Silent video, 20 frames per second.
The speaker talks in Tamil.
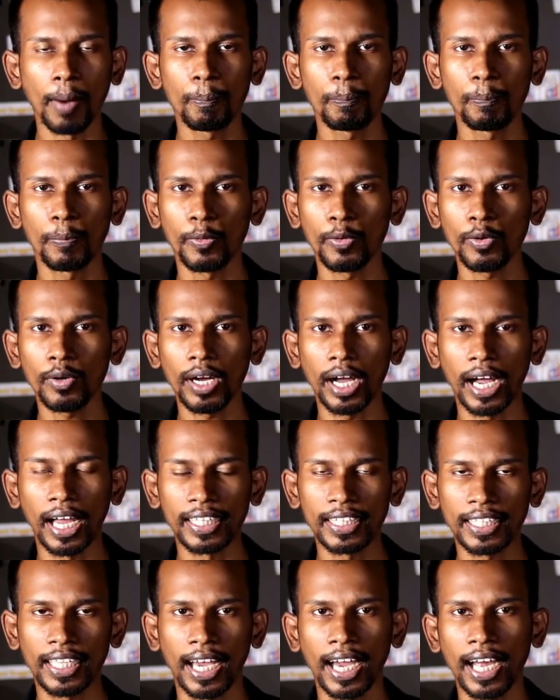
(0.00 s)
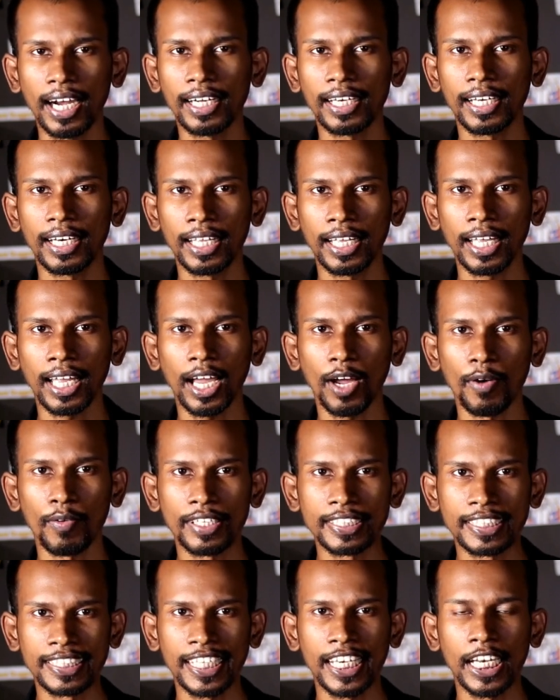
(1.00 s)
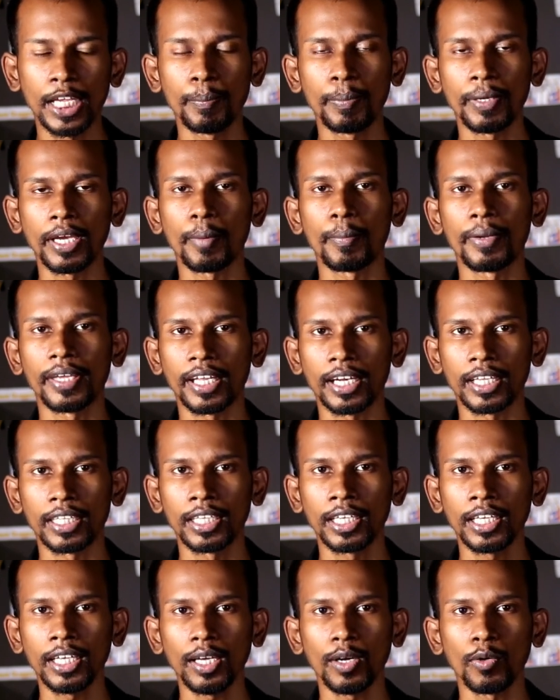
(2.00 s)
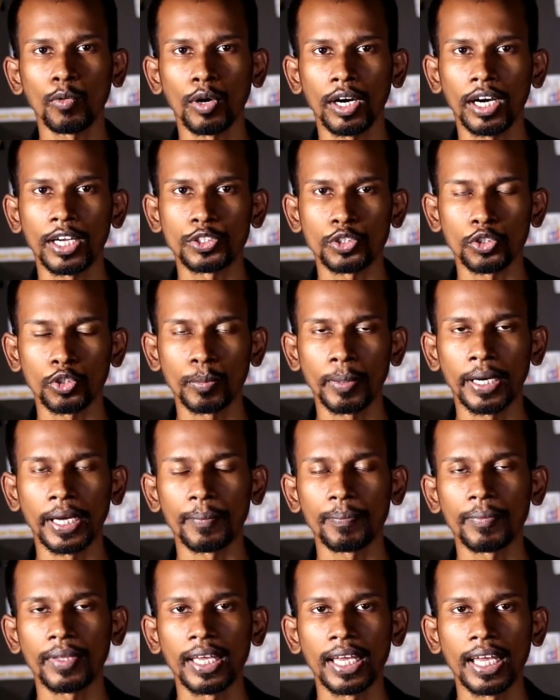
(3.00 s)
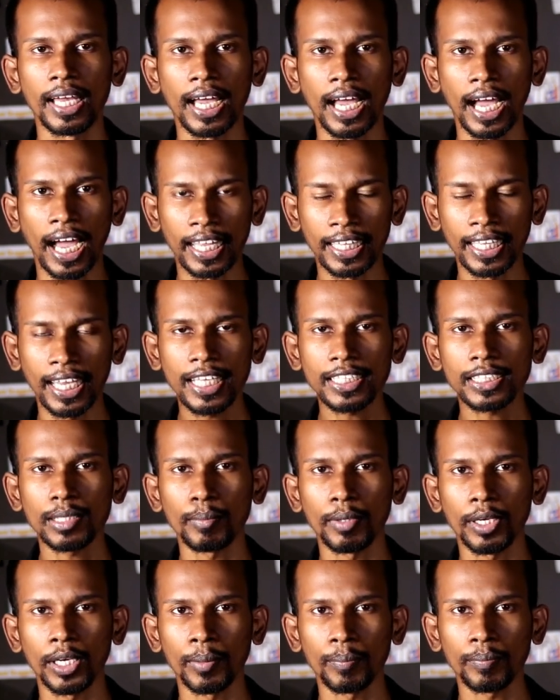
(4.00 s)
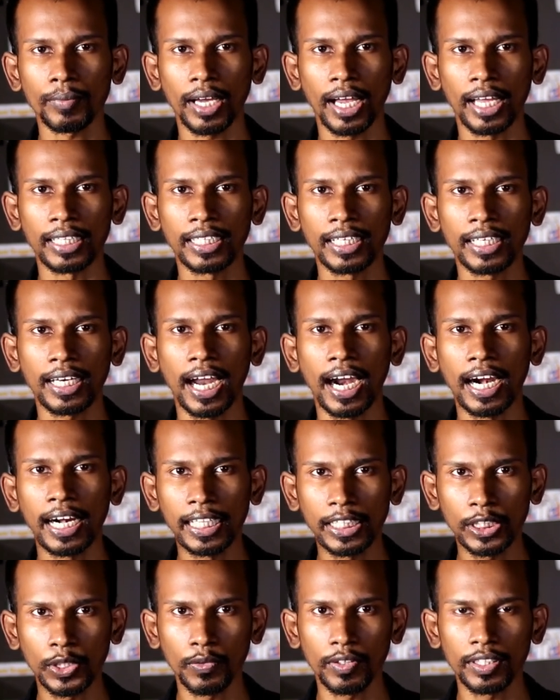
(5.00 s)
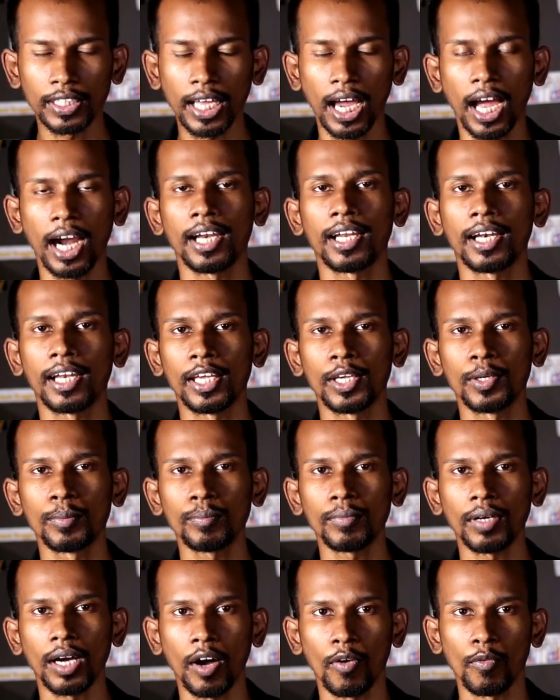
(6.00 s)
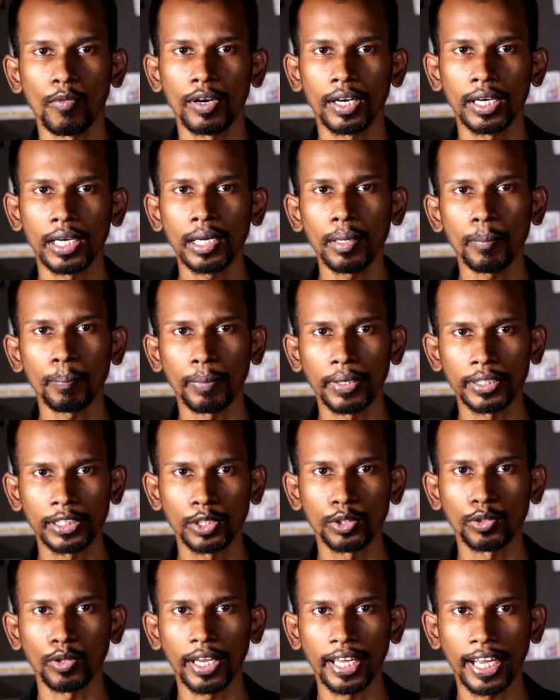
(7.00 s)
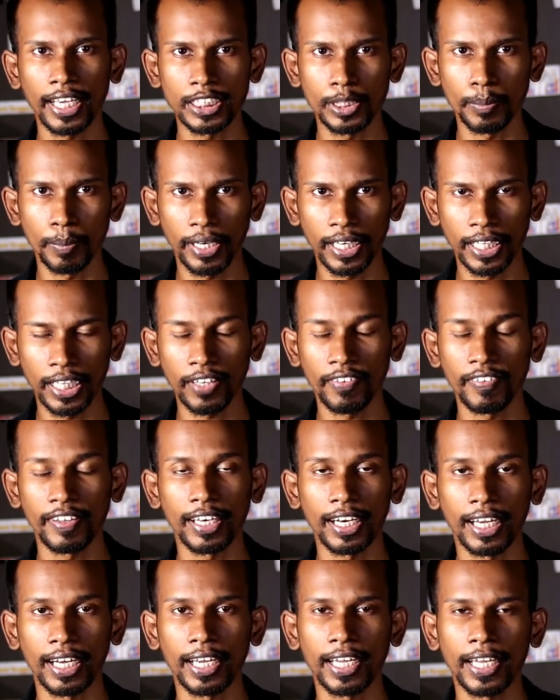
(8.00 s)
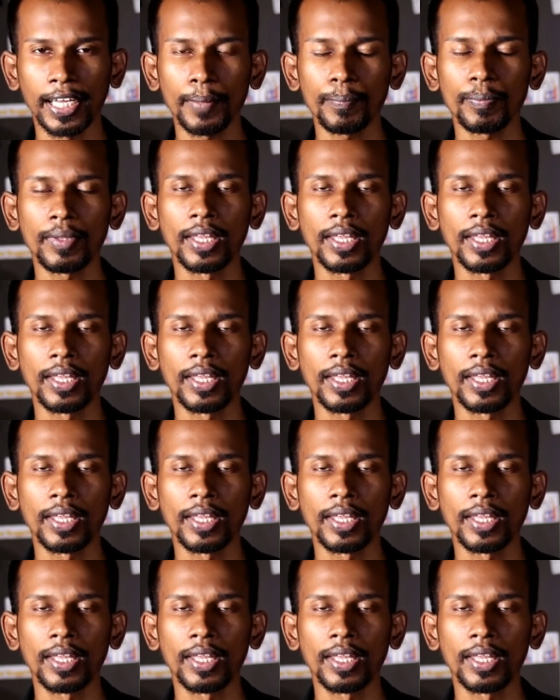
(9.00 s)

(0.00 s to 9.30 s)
அப்போது அந்த ஆண்டில் அவங்க ஜிடிபி அப்படிங்கிறது ஒரு லட்சம் ரூபாய் அதே சமயம் அதற்கு அடுத்து வந்த ஆண்டுலேயும் அவங்க பத்து தொலைக்காட்சி பெட்டி தான் விற்கிறாங்க